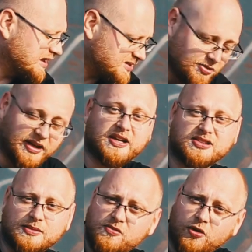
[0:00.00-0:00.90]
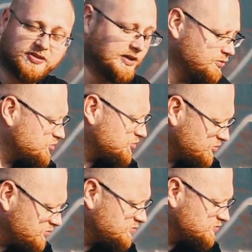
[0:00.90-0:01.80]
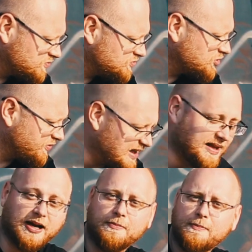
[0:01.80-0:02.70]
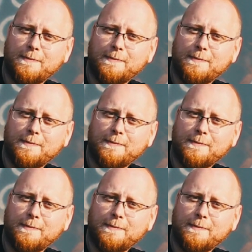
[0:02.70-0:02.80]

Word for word: Jest to jakaś tam kwota już do wydania.